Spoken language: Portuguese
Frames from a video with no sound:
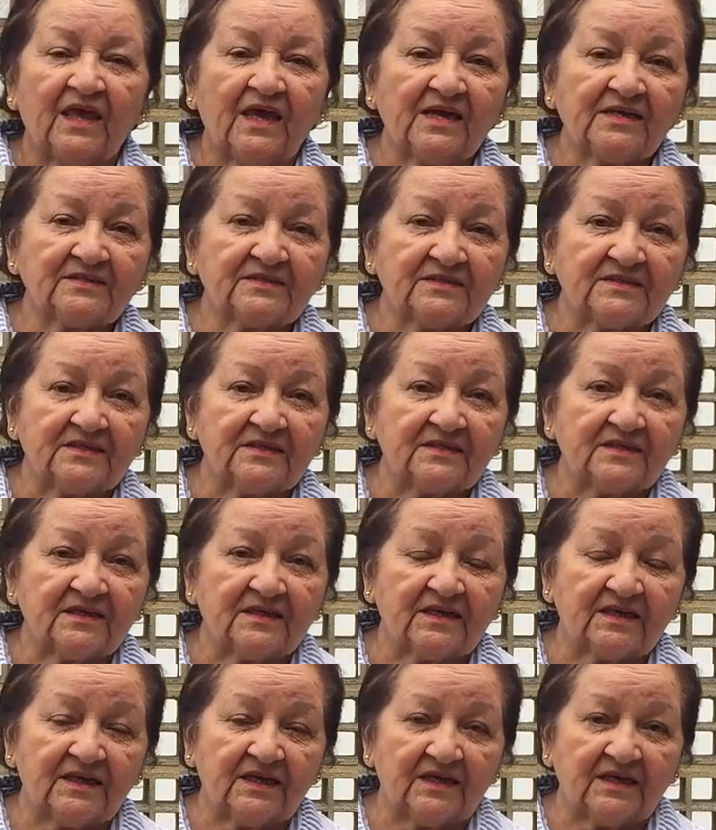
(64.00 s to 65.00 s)
Esse
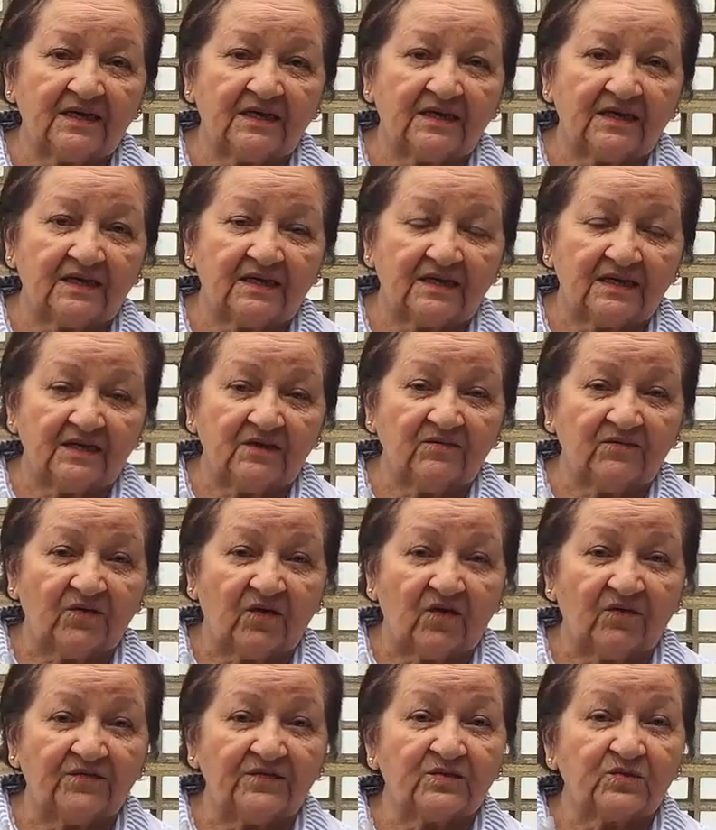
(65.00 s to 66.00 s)
é,
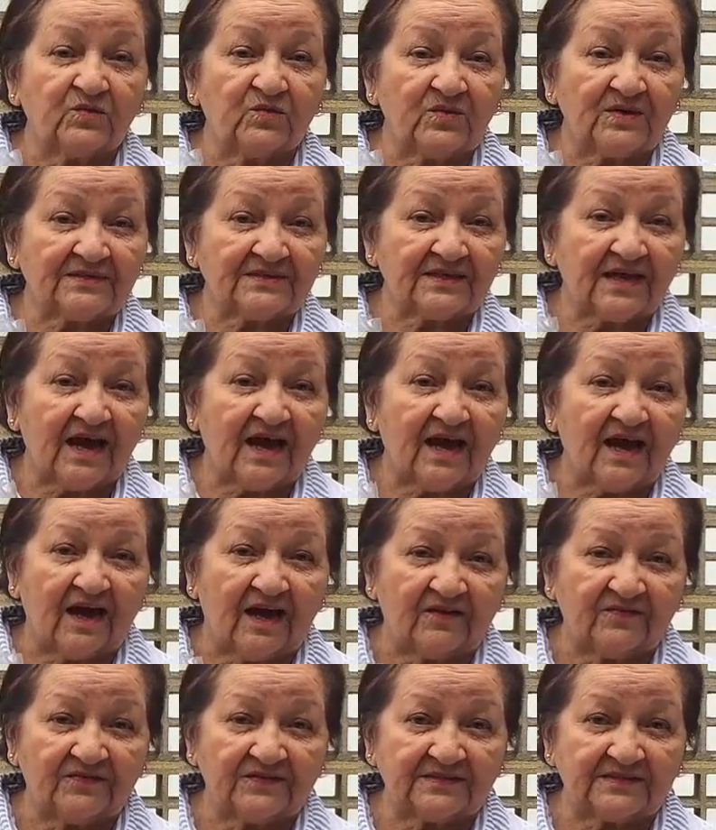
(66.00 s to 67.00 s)
envolve duas
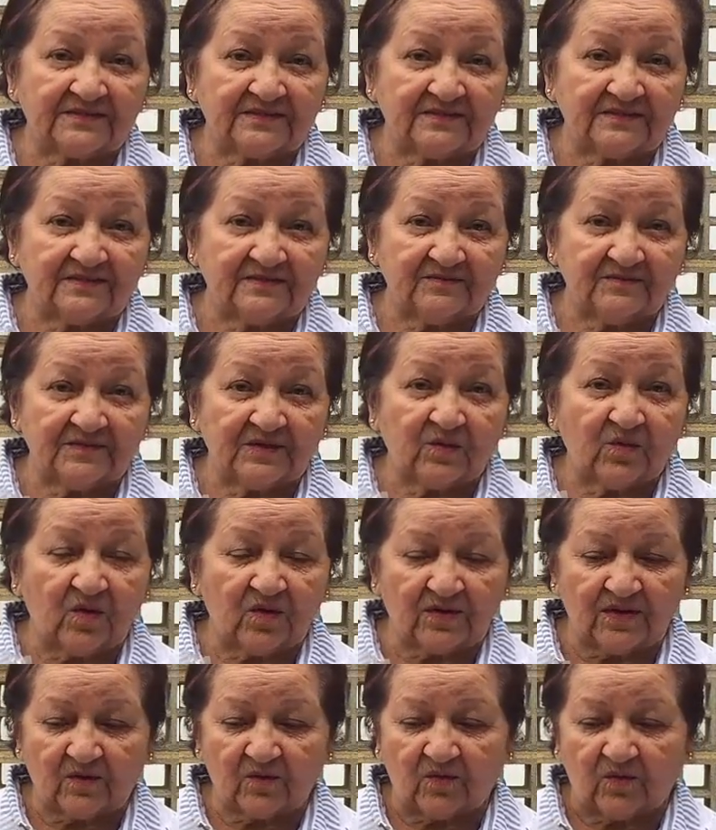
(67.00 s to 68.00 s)
garrafas de
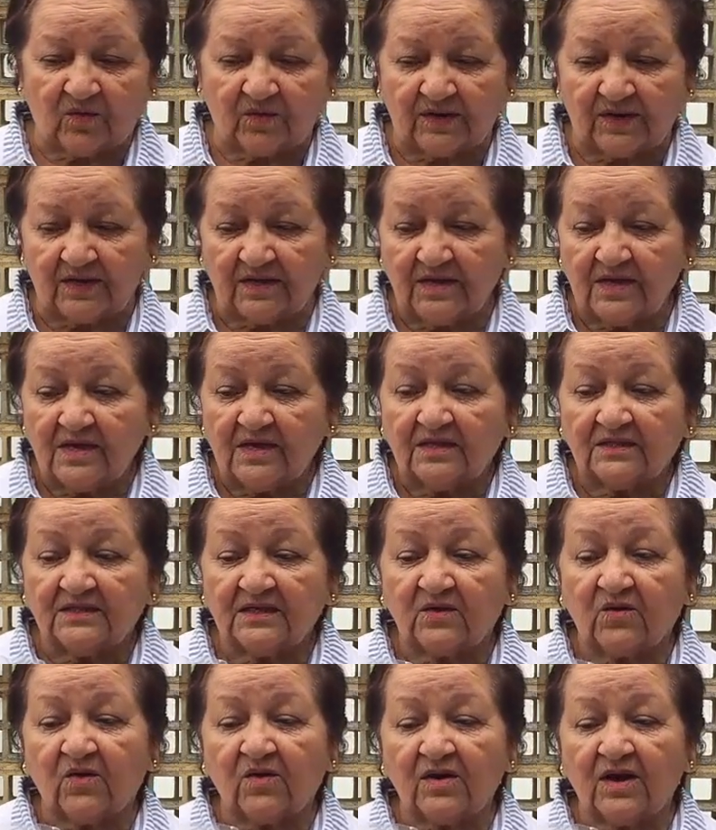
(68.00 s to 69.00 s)
Coca-Cola.
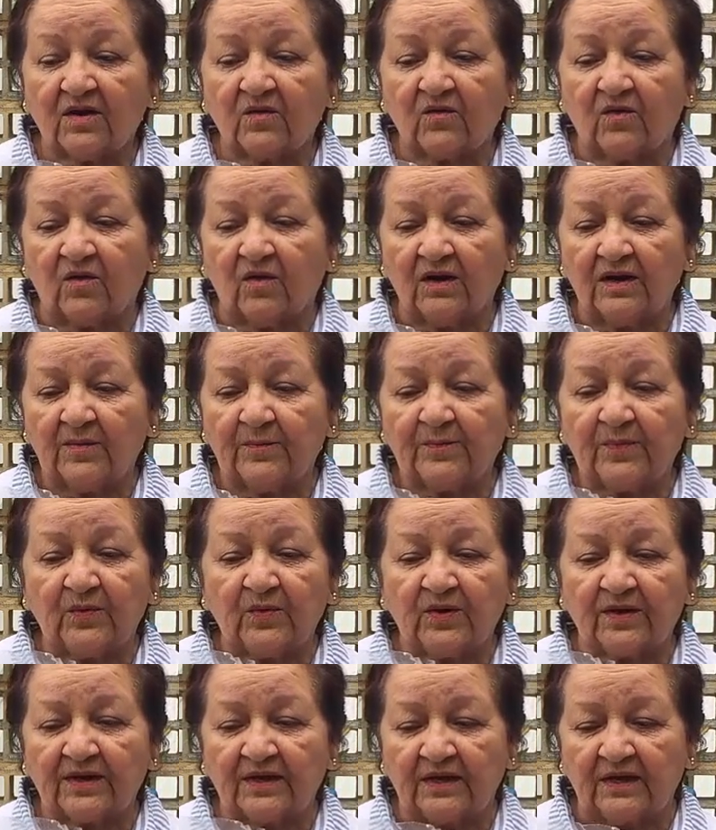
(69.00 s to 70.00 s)
De Coca-Cola
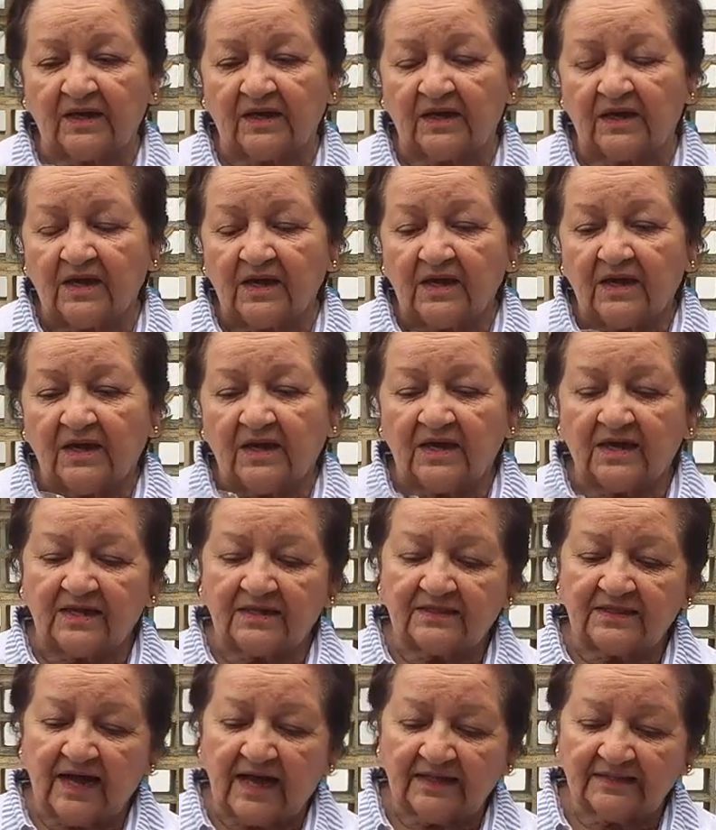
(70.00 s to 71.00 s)
porque,
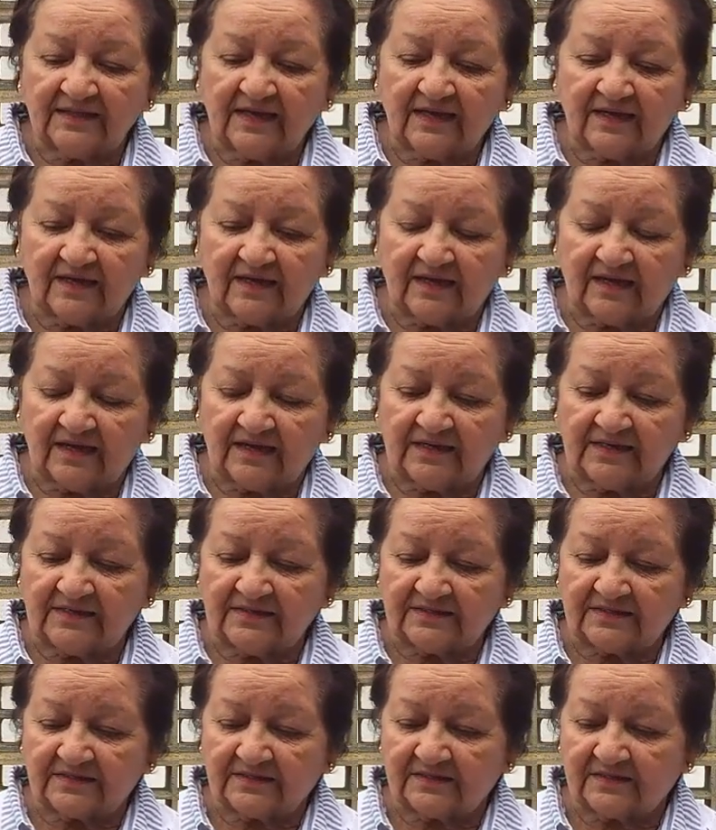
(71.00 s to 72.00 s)
é, dada
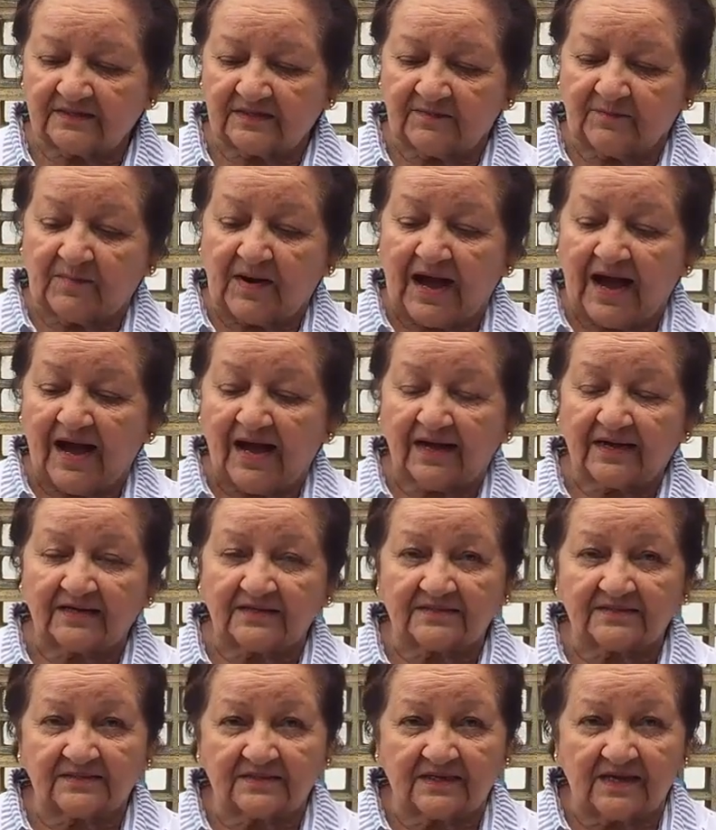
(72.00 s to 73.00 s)
as
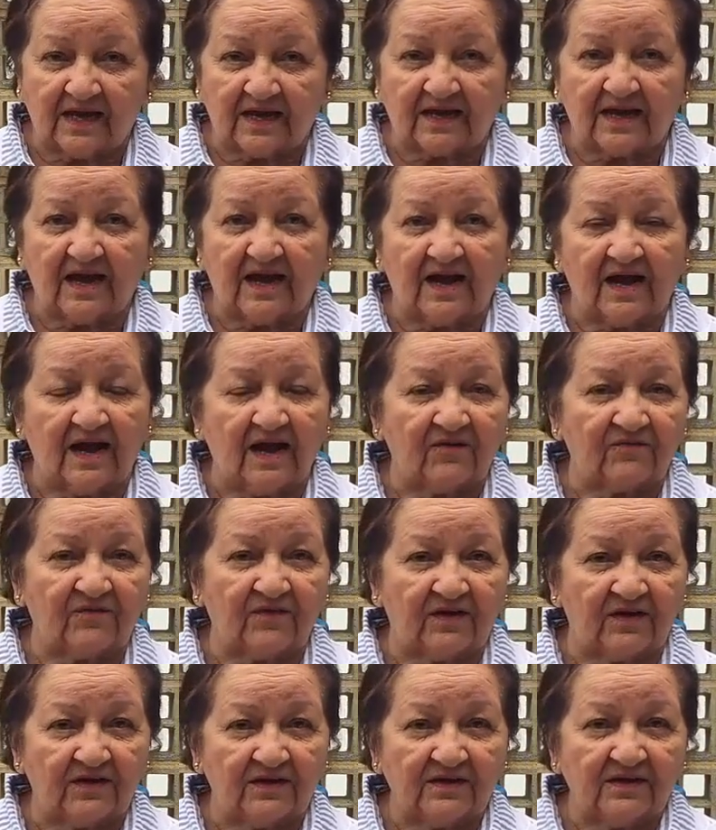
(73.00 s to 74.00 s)
marcas que a
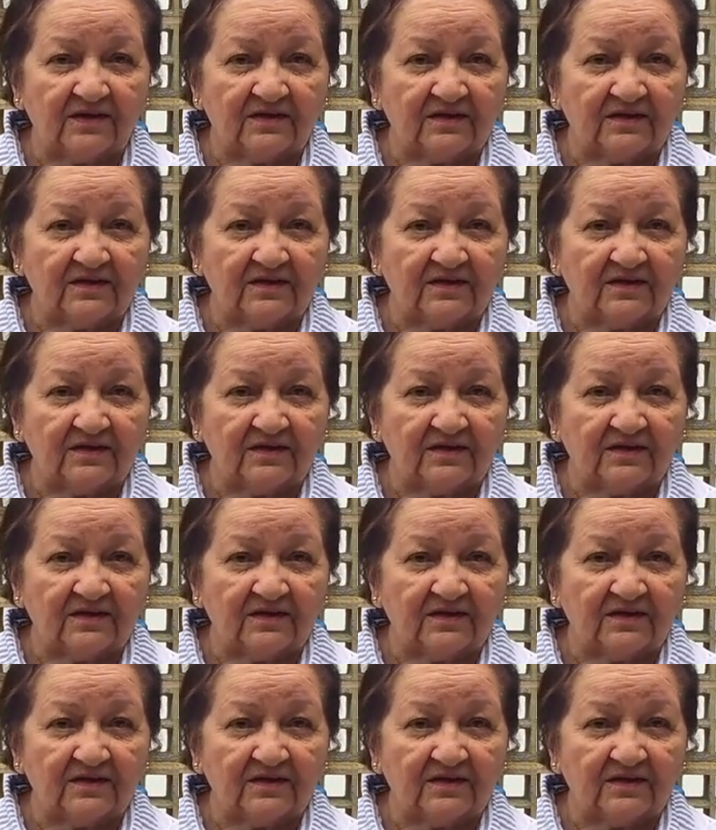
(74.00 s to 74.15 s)
garrafa